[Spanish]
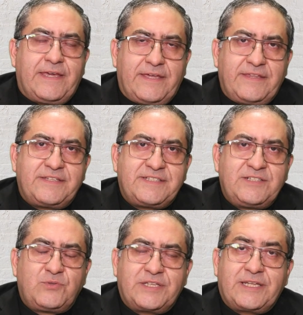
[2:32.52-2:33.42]
Es
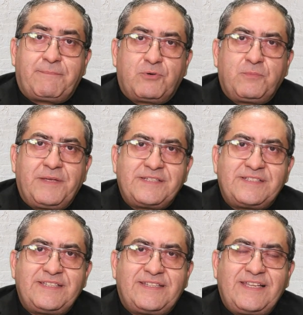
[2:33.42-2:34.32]
decir, nuestra propia
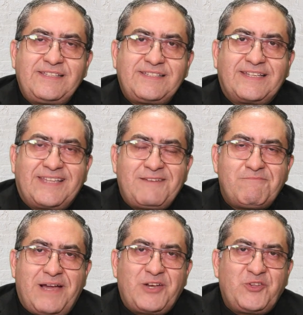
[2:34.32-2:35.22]
existencia está
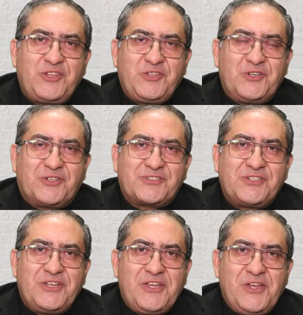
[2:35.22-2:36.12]
en manos de
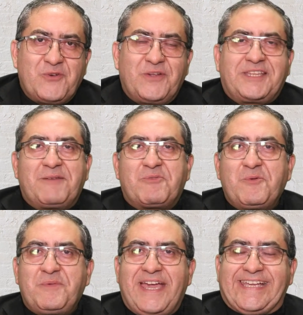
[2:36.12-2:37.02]
Dios, nuestra
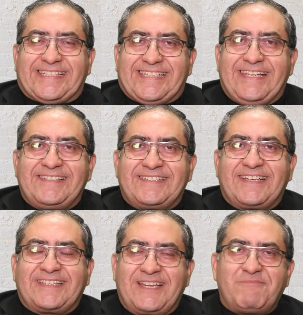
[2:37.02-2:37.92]
propia
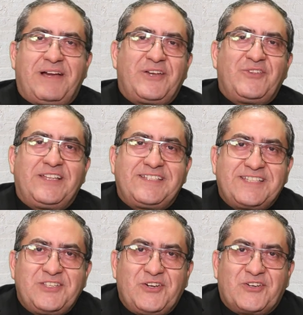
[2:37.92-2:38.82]
esencia está en manos del
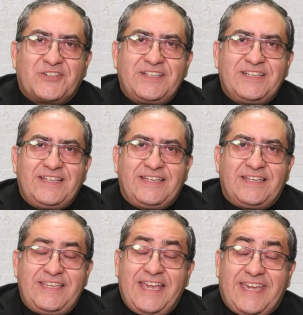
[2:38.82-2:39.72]
Señor.
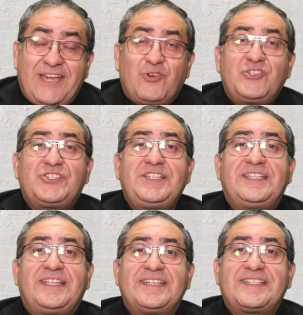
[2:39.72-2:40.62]
¿Y en qué
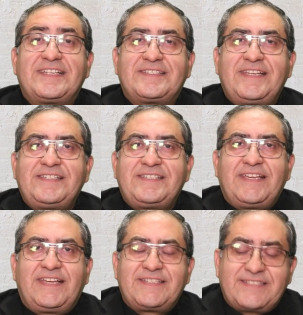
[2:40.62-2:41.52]
consiste esa
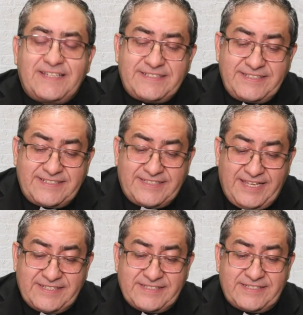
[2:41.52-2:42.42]
esencia y esa
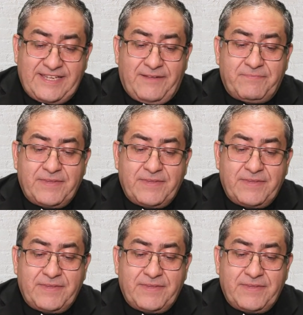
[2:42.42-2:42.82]
existencia?